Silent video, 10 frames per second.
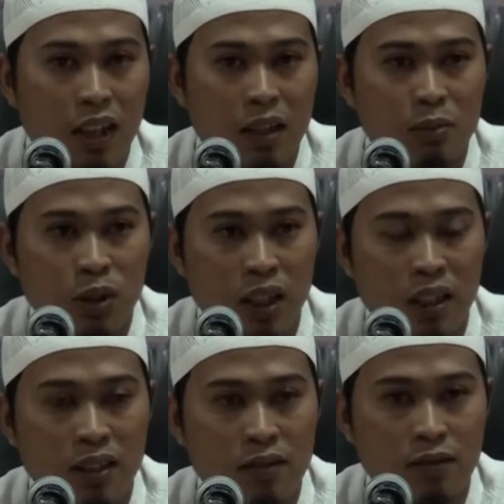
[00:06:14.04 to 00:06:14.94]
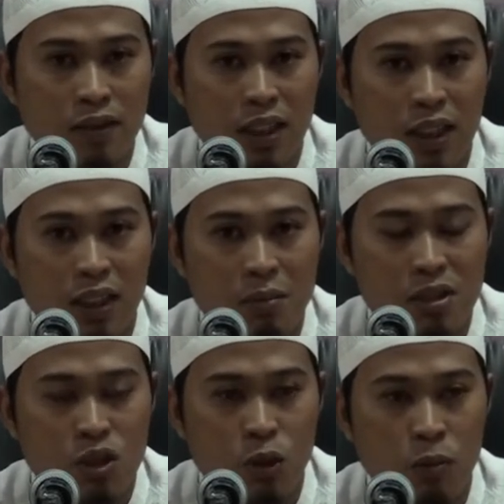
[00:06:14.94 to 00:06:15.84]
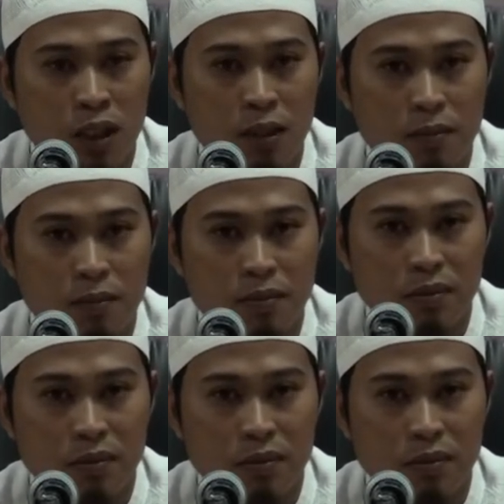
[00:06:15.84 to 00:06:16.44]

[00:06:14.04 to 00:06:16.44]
kemudian kita mencoba